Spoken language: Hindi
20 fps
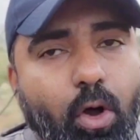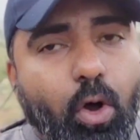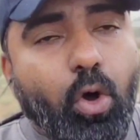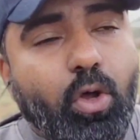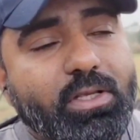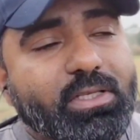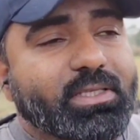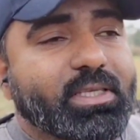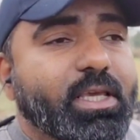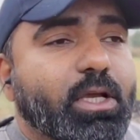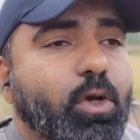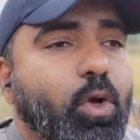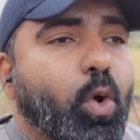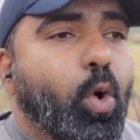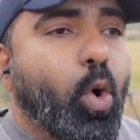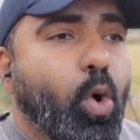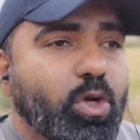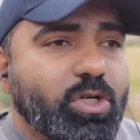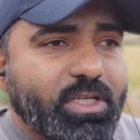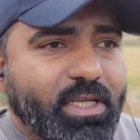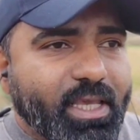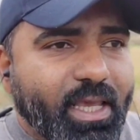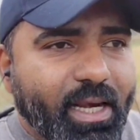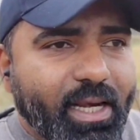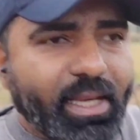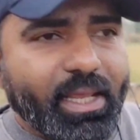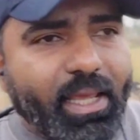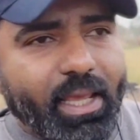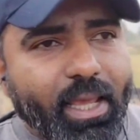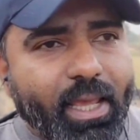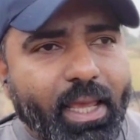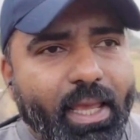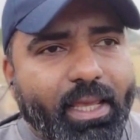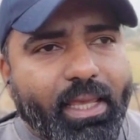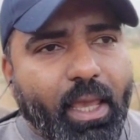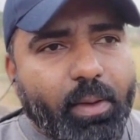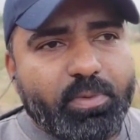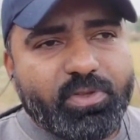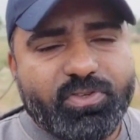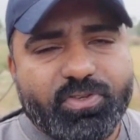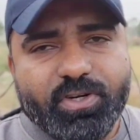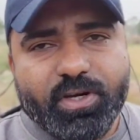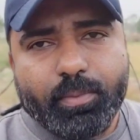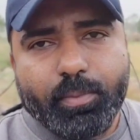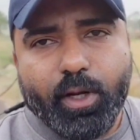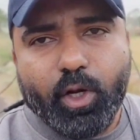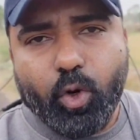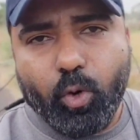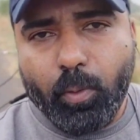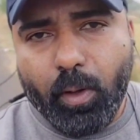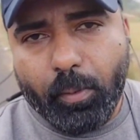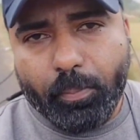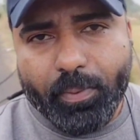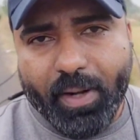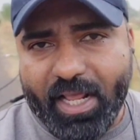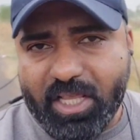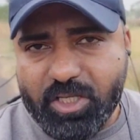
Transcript: हैं और इसकी खोज के लिए केमिस्ट्री में नोबेल